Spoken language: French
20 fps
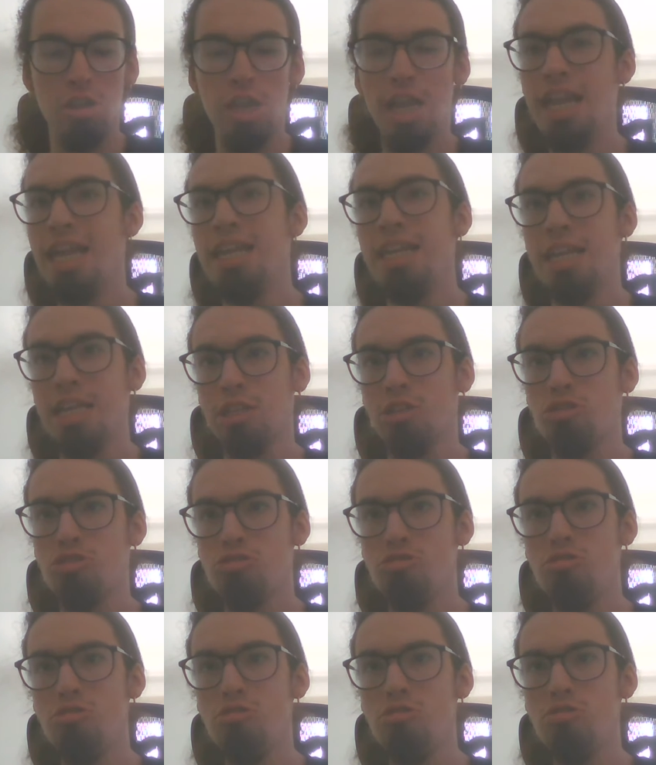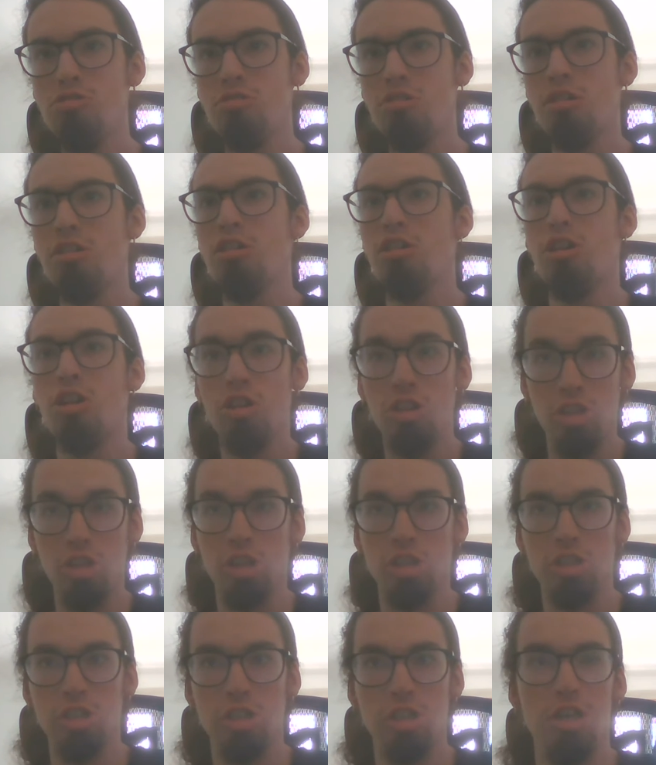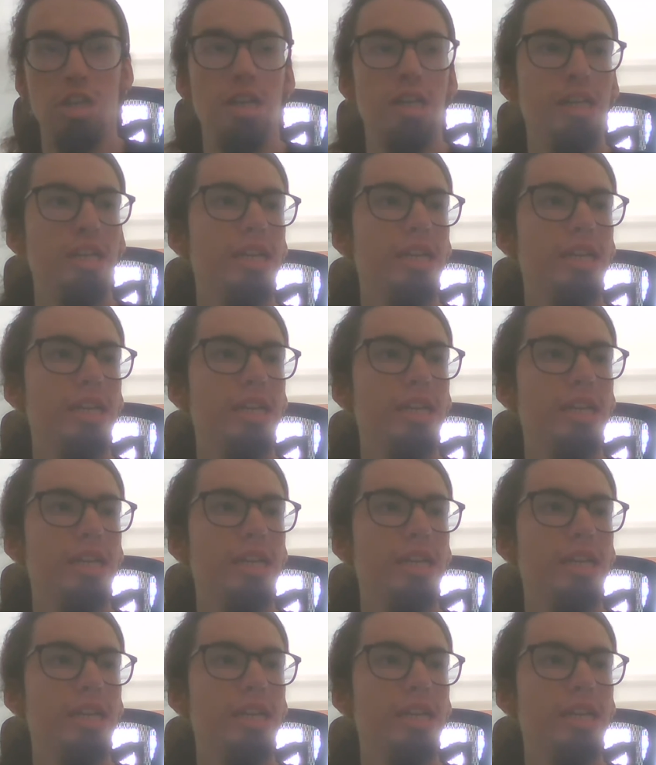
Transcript: de la lecture autochtone.